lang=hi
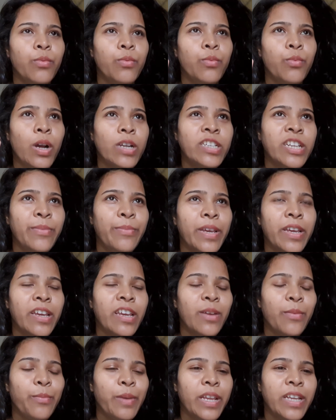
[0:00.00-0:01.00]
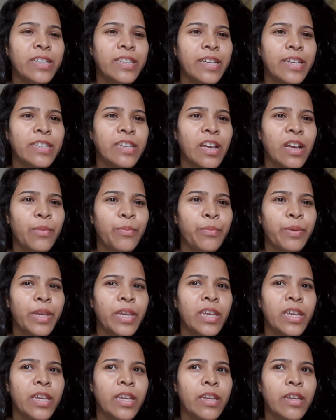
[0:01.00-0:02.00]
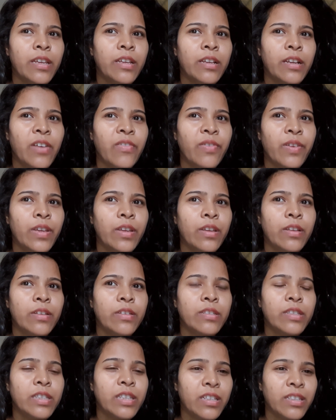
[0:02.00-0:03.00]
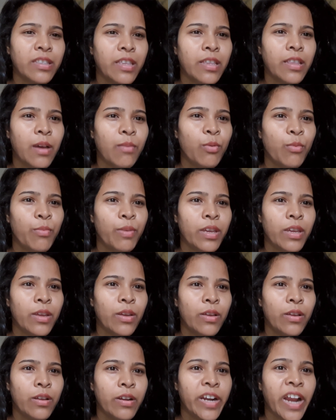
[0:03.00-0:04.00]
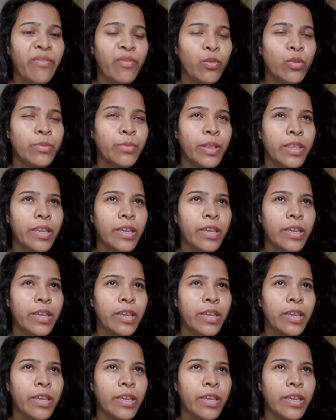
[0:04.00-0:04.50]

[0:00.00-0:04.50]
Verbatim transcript: वाशी में एक प्लेस है जहाँ पे काफ़ी सस्ते दामों में ड्राई फ्रूट्स मिलते